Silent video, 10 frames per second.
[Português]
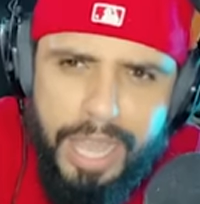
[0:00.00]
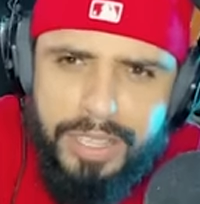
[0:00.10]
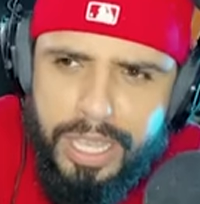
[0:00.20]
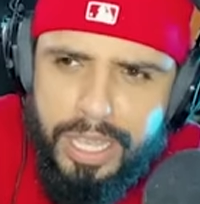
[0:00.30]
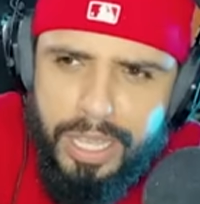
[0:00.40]

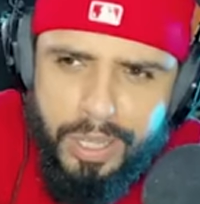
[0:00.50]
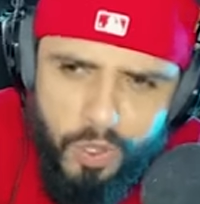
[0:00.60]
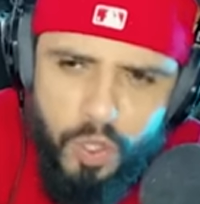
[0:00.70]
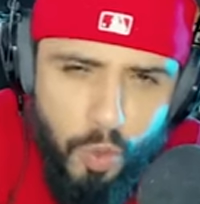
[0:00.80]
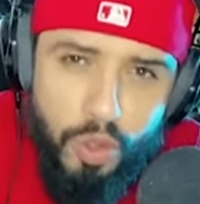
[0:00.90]
isso aí?
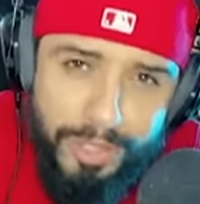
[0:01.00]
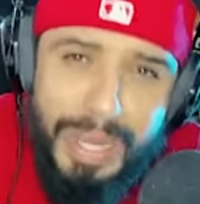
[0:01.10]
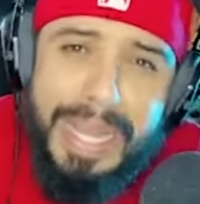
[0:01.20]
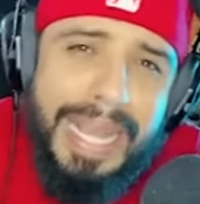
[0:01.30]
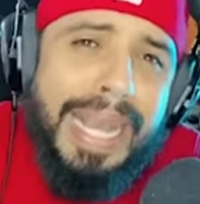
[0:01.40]
Os
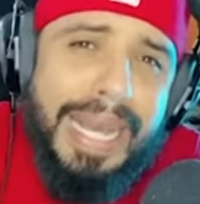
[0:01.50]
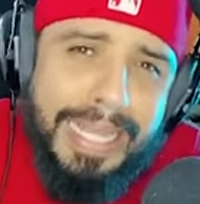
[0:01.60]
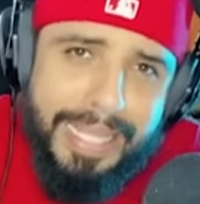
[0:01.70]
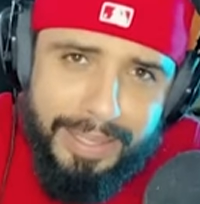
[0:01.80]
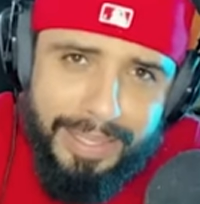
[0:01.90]
monstrinhos que
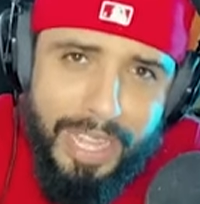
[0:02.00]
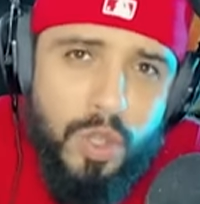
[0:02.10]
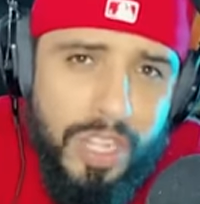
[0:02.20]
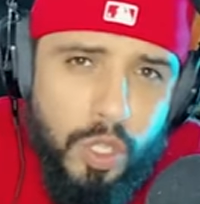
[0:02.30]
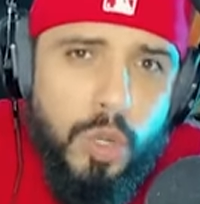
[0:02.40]
canta,
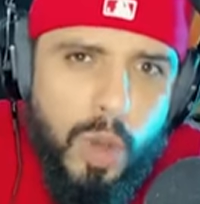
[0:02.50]
traduzindo no bom